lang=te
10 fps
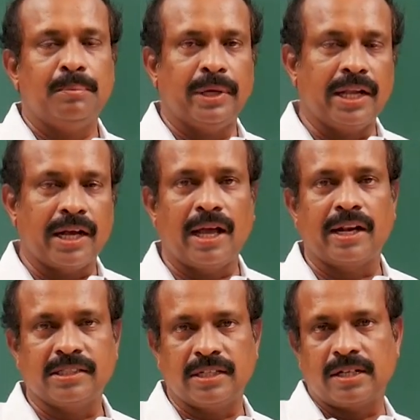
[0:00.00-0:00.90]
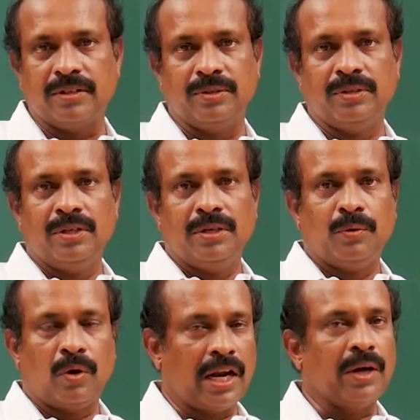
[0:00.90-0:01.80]
పది రకాల రిజల్ట్
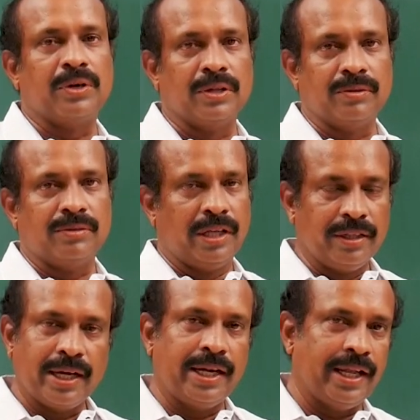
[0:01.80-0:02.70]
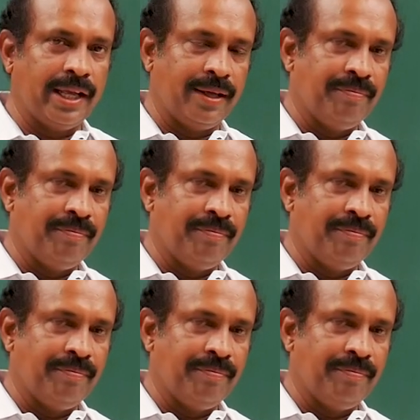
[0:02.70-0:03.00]
ఒకలా ఉండదు ఎందుకంటే